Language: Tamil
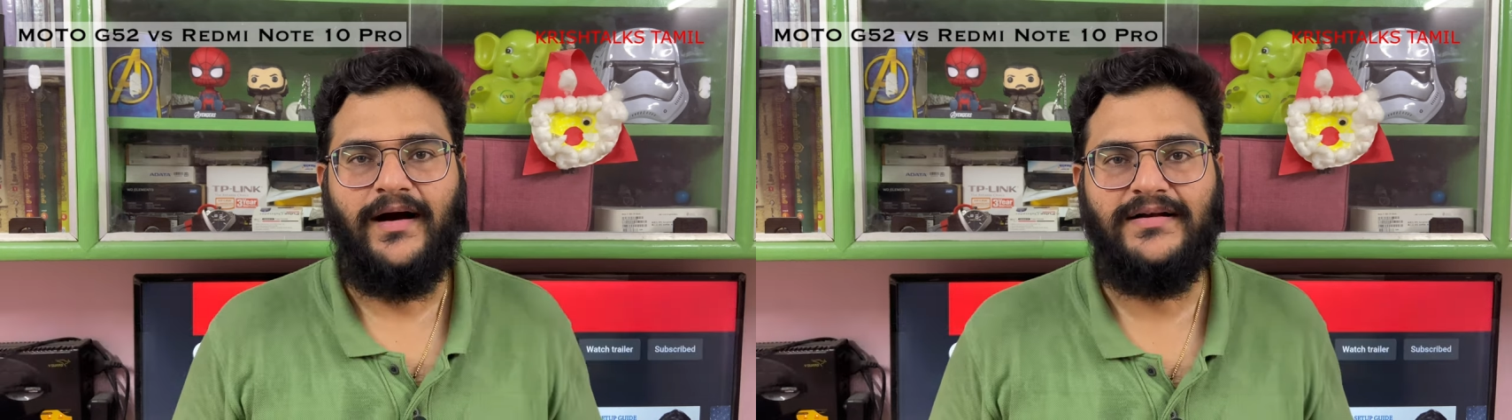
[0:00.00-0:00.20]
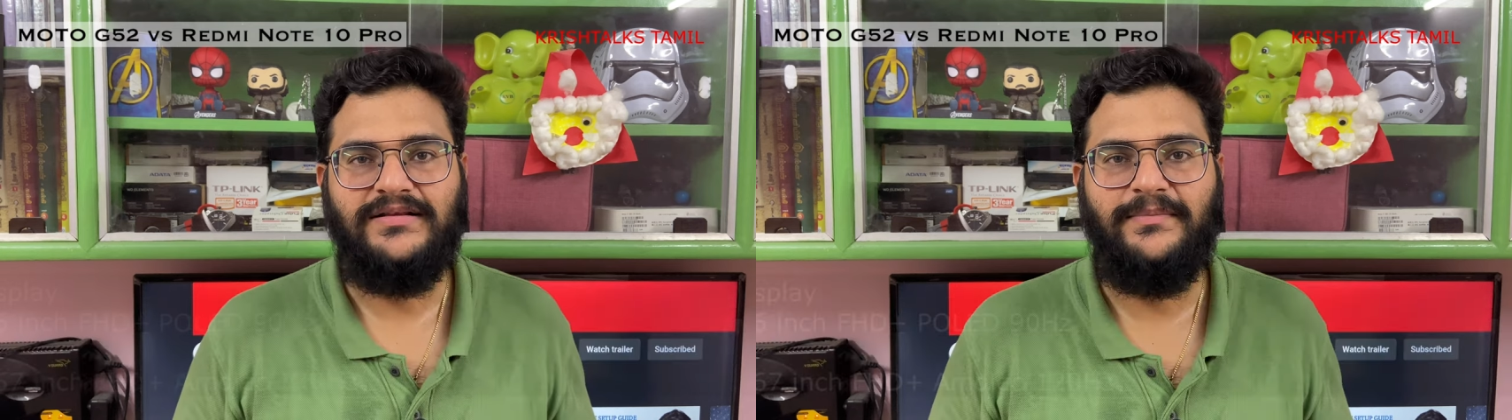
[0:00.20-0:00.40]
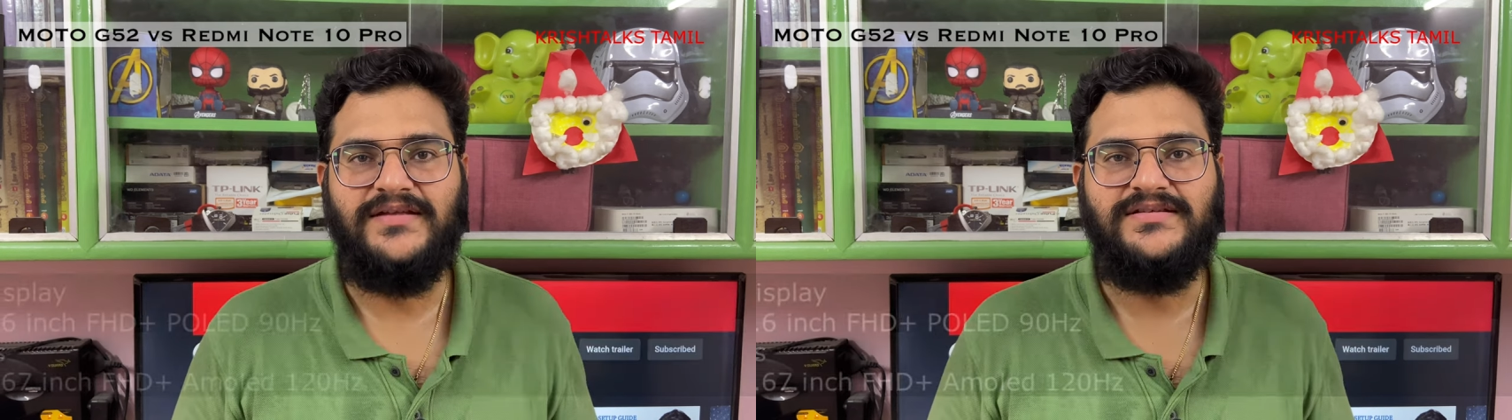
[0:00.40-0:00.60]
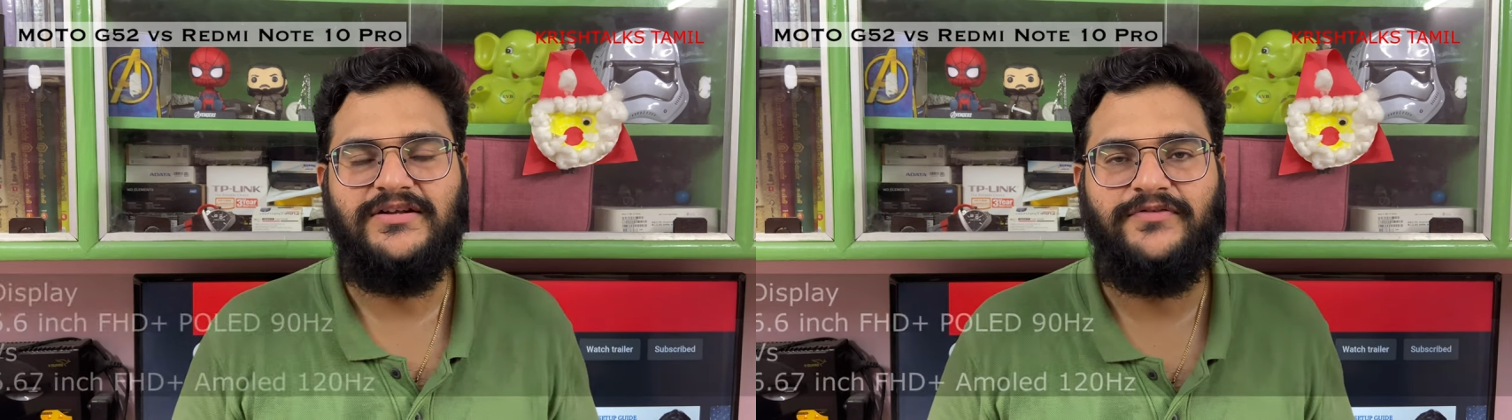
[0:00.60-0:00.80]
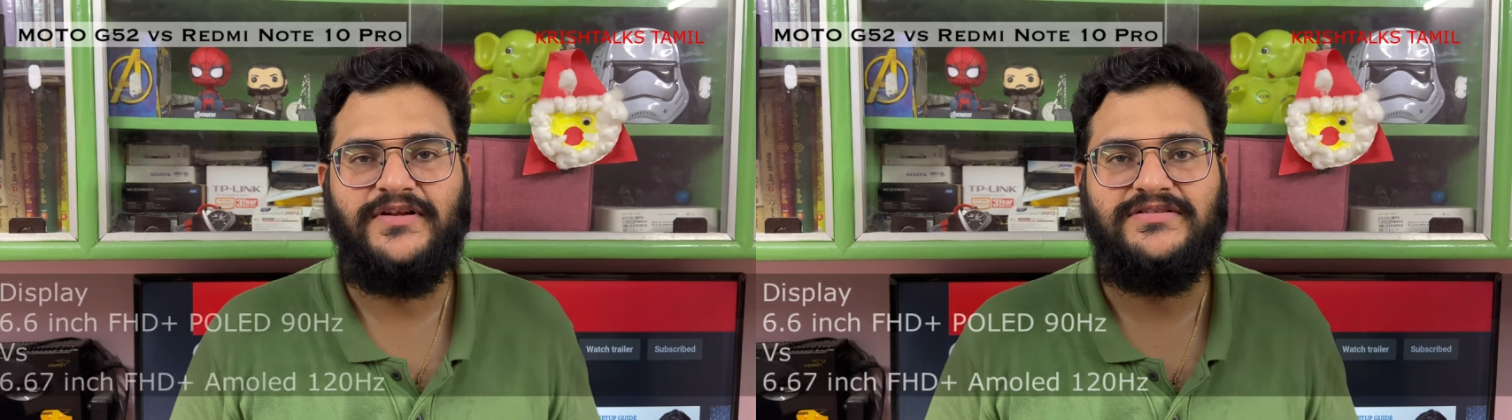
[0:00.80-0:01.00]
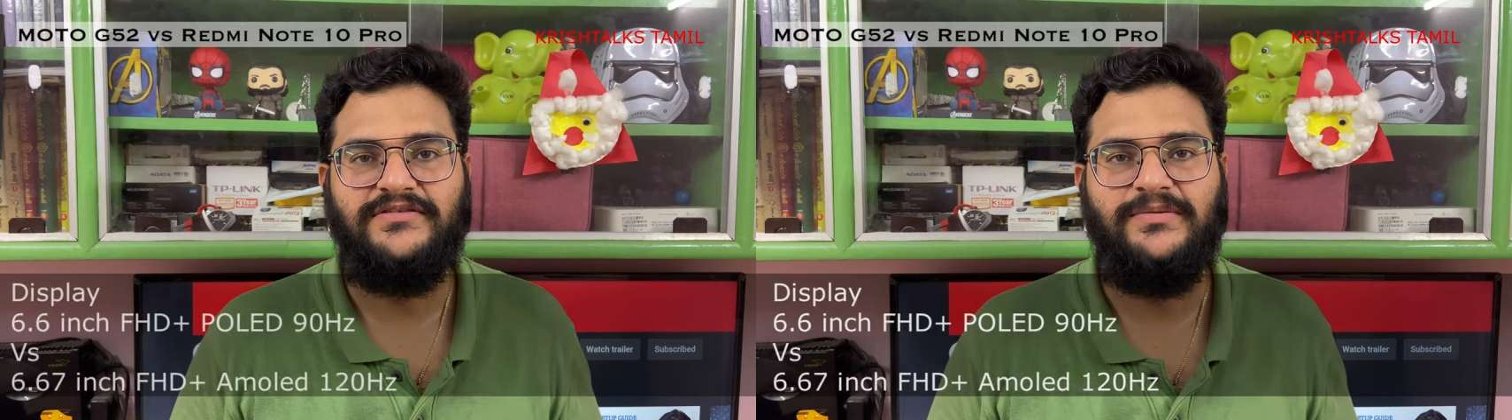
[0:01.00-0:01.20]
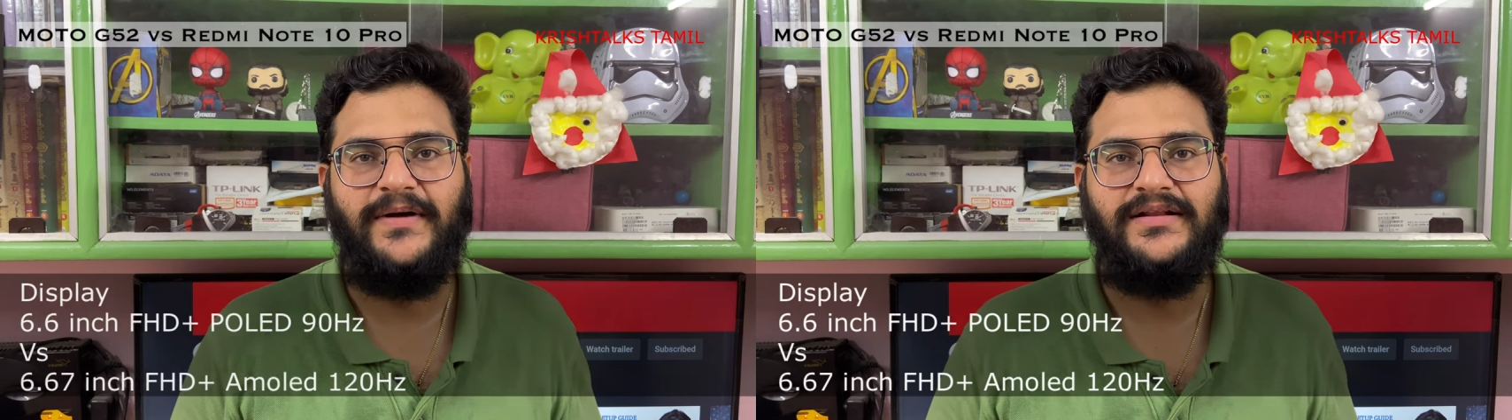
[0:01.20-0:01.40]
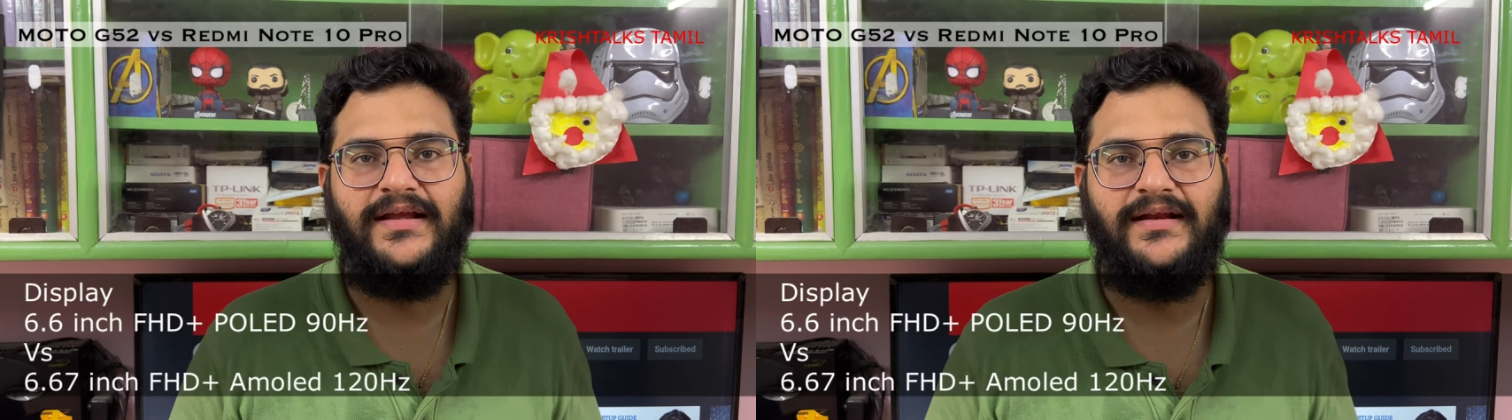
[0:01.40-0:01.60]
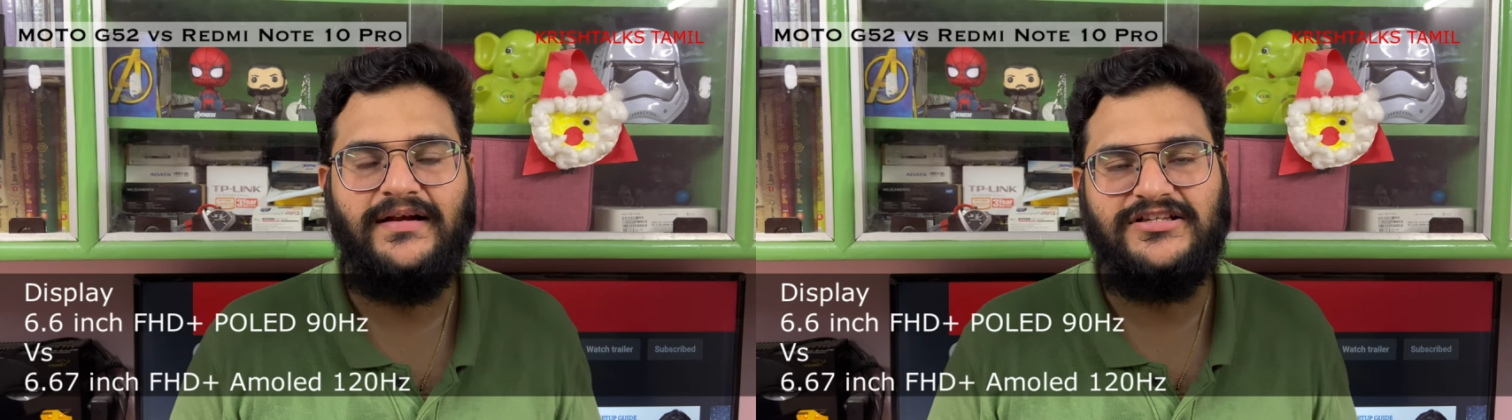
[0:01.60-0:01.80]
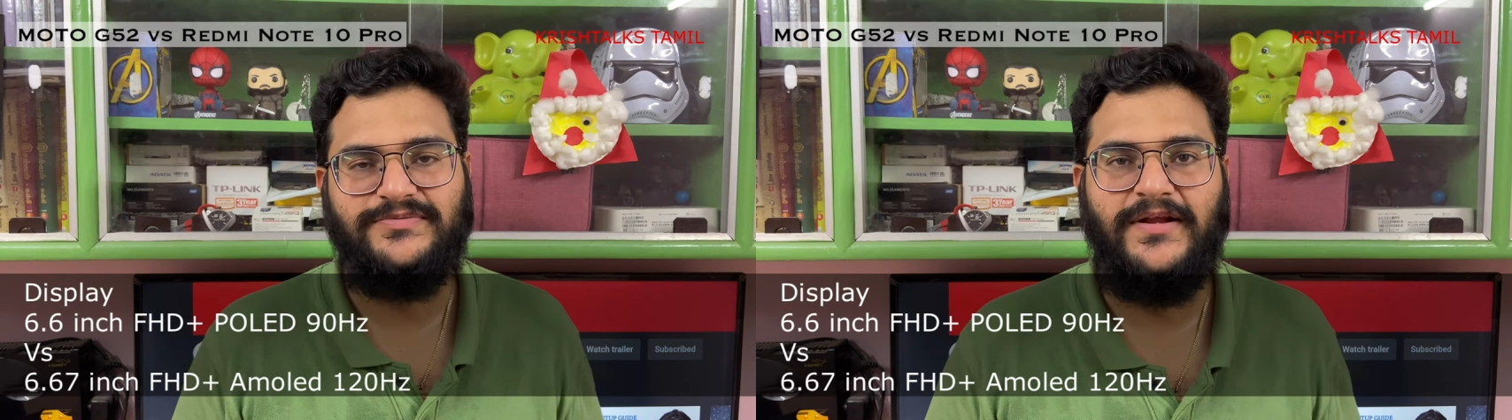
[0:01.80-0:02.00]
அடுத்த மேஜர் டிஃப்ரென்ஸ் வந்து
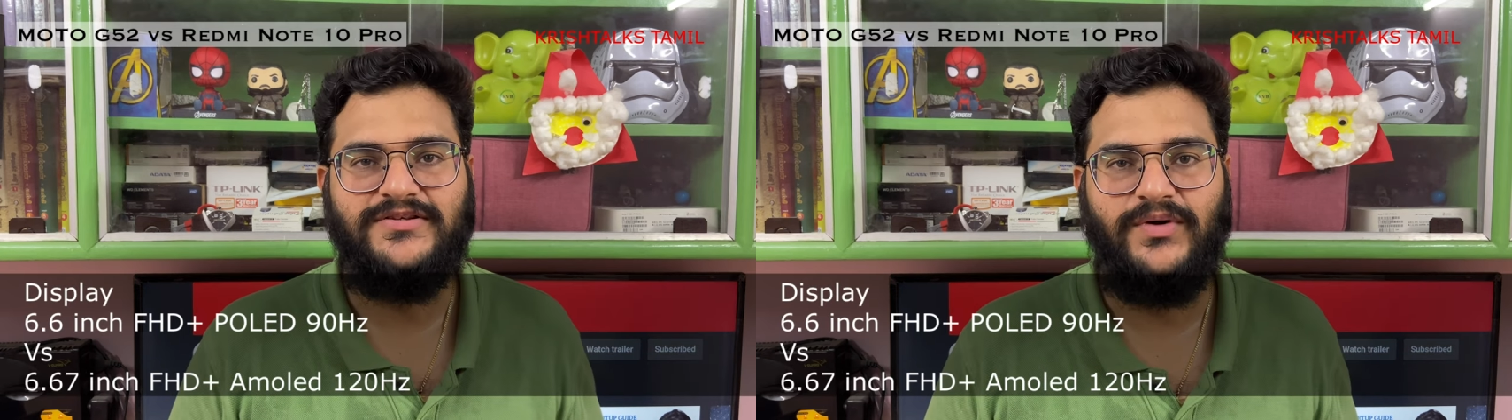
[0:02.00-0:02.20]
பார்த்தீங்கன்னா டிஸ்பிளே